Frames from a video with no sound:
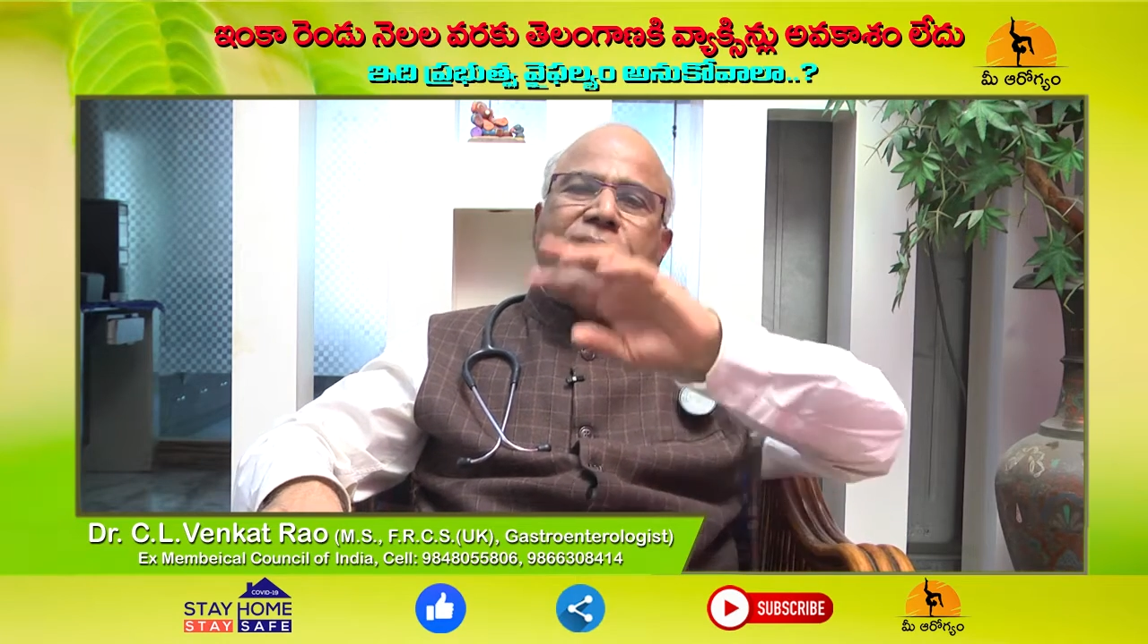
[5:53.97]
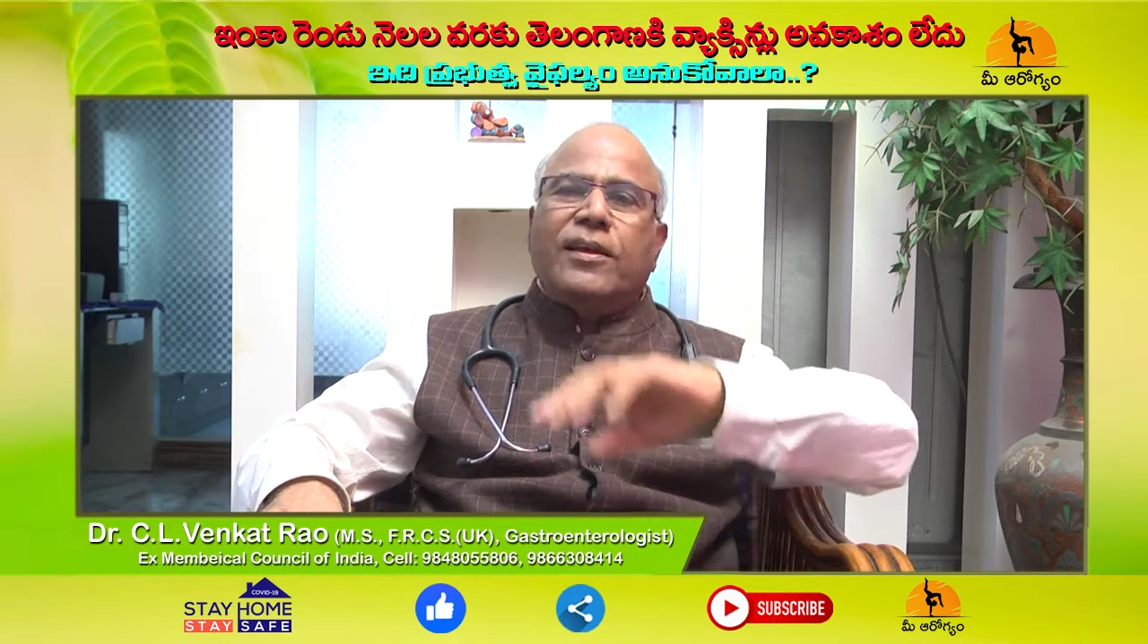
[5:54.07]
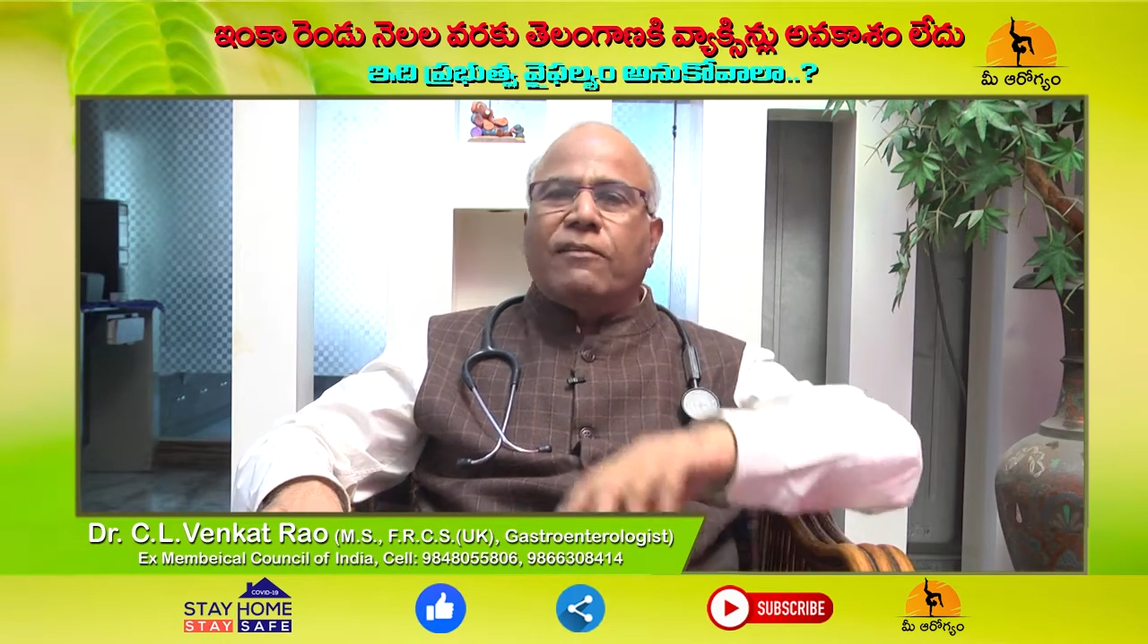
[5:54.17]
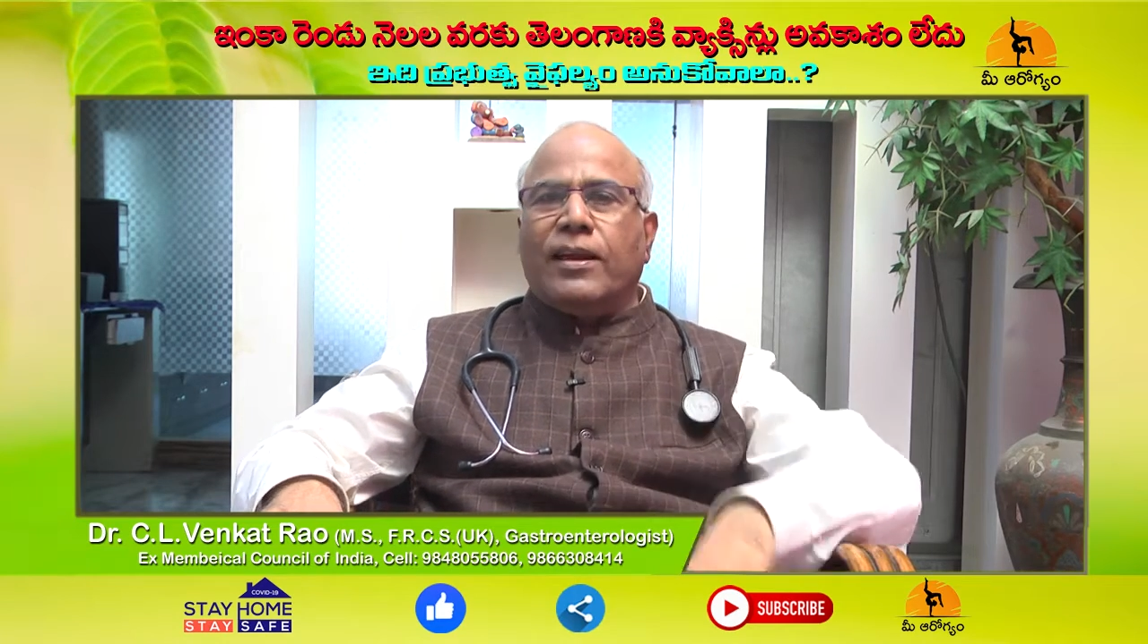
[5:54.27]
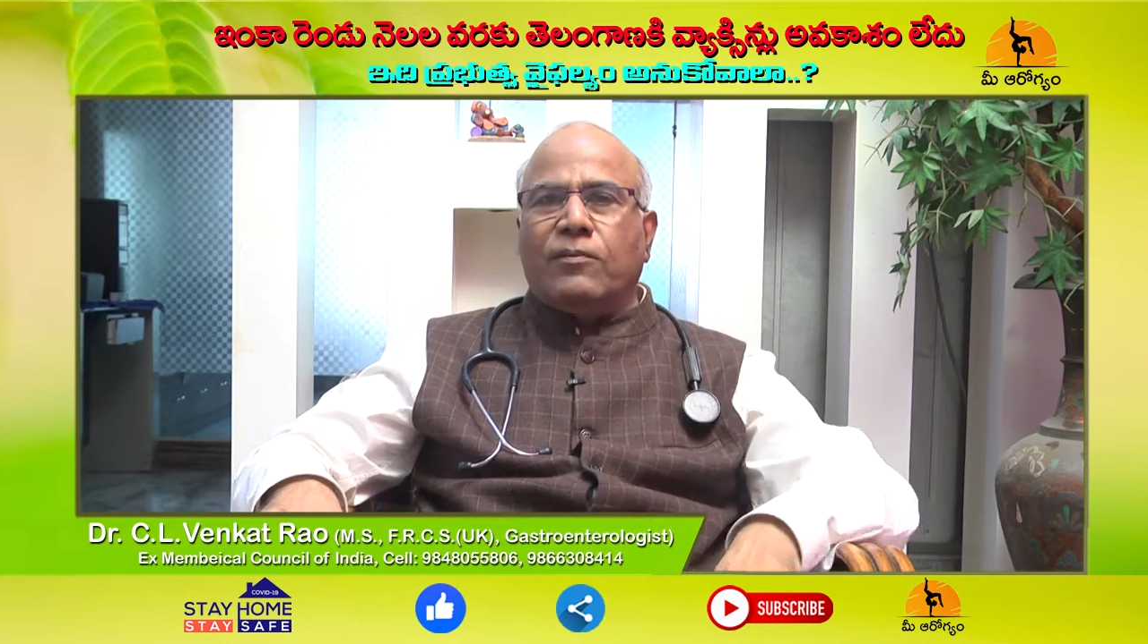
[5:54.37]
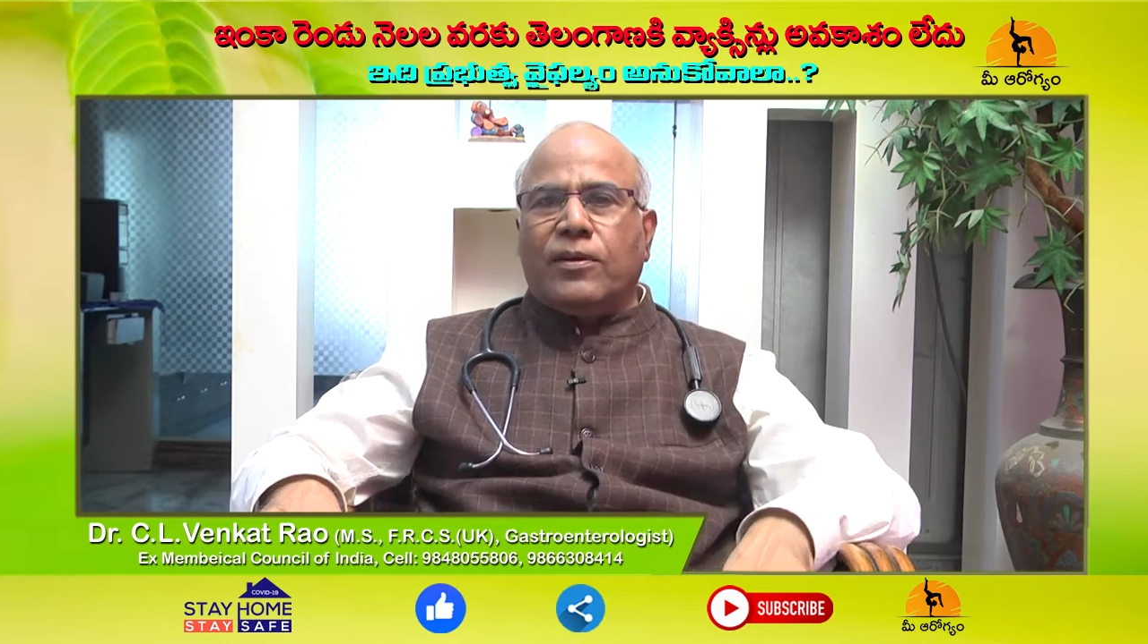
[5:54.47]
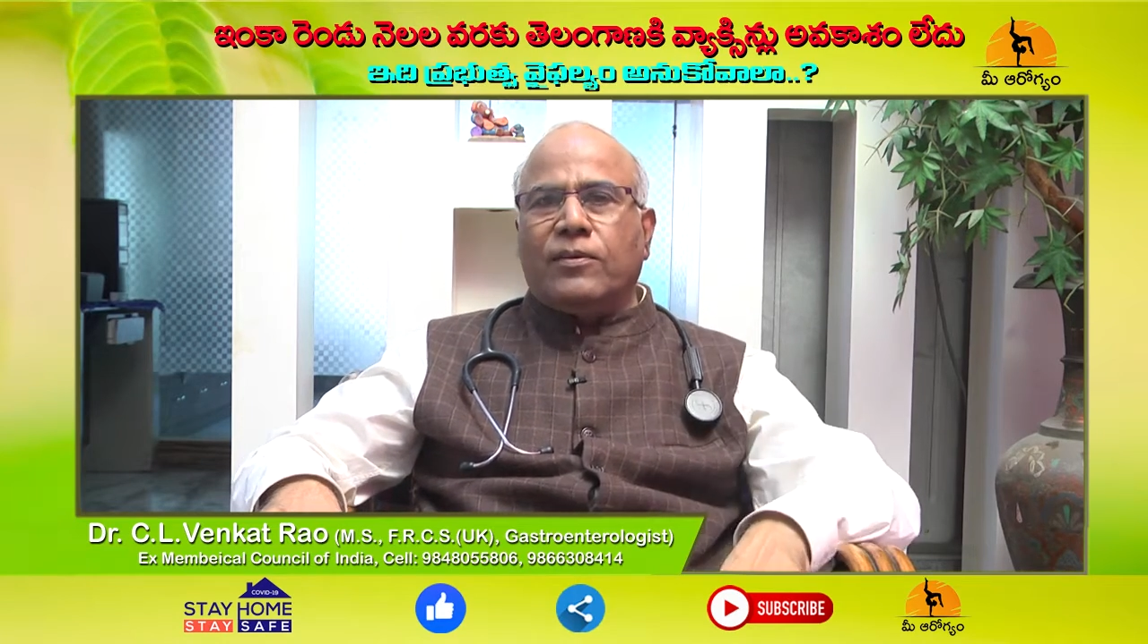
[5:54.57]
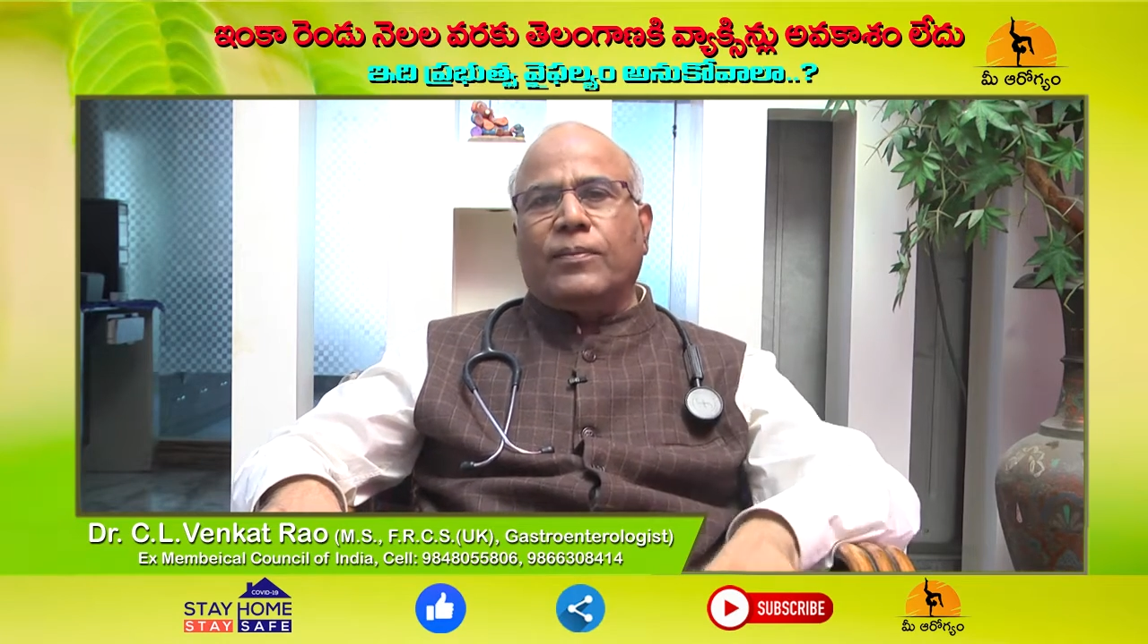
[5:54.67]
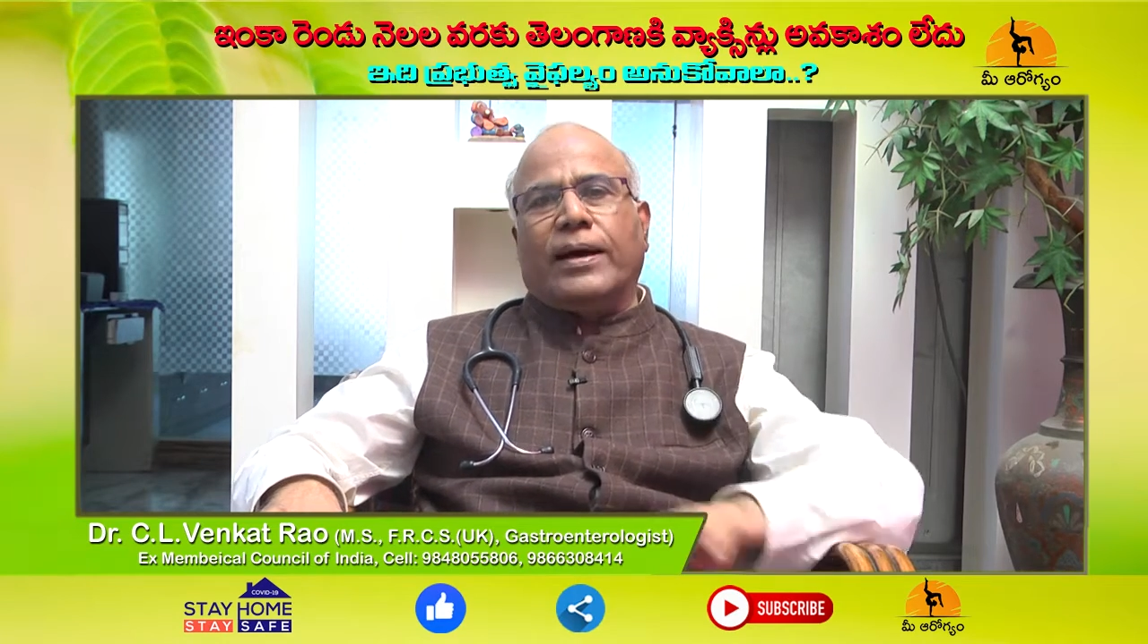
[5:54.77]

ఎందుకు ఇవ్వాలి మనం